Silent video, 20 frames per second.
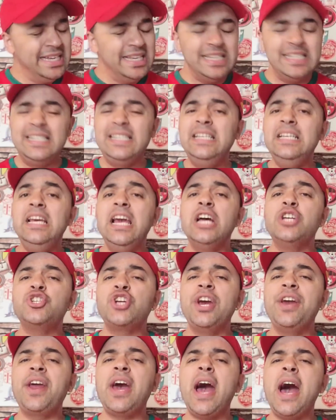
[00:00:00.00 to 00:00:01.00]
زياش
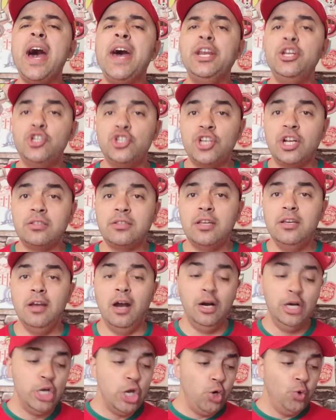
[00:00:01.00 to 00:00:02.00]
كان خارج
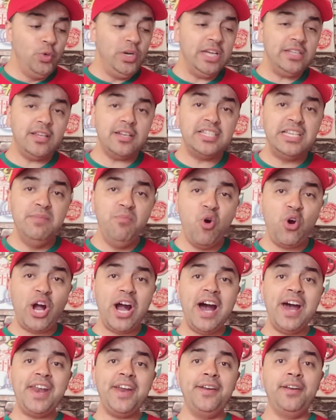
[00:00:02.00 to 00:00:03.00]
تغطيه ولا درتي
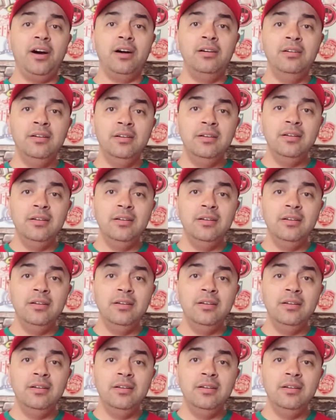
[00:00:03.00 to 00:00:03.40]
مقارنه